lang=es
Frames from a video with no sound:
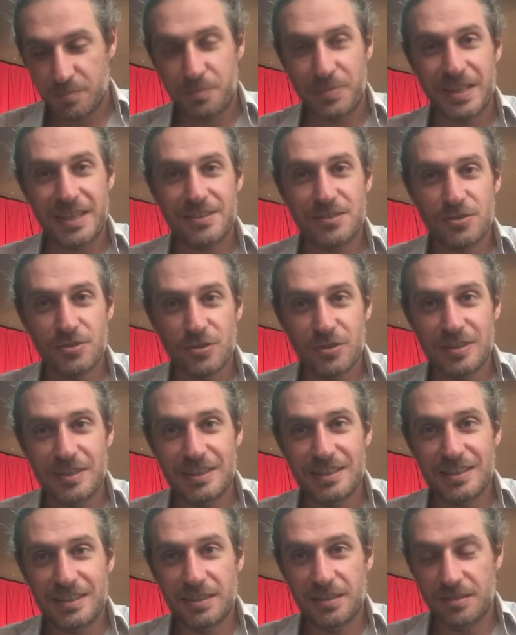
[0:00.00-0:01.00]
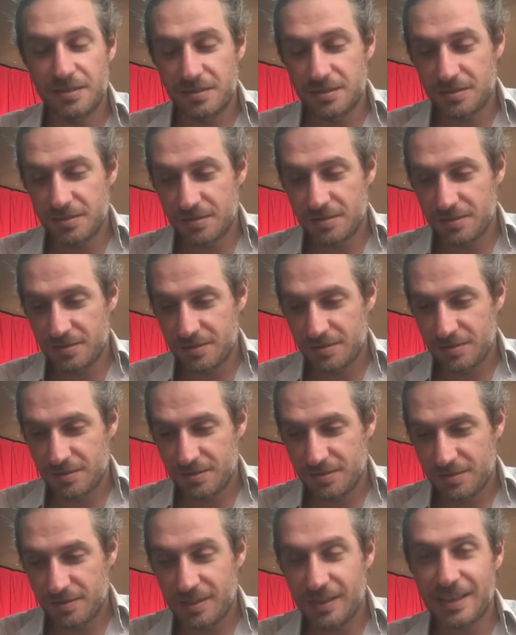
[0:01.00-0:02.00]
pienso en ti,
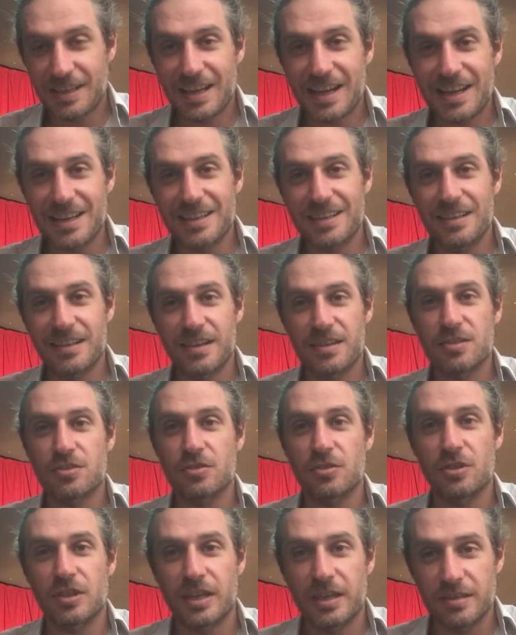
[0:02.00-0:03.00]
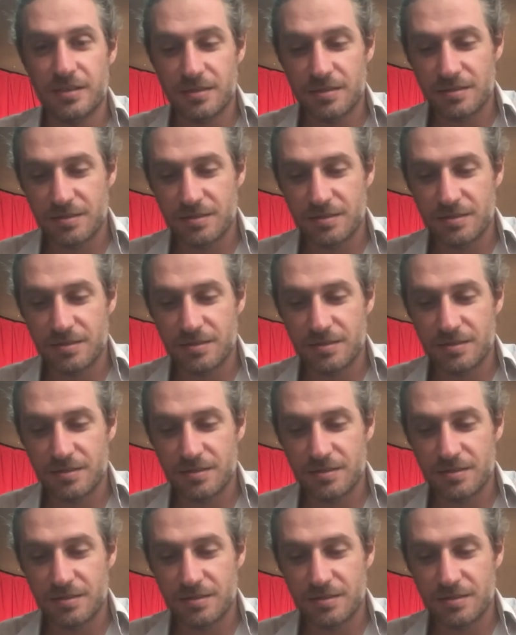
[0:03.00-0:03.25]
caen las hojas.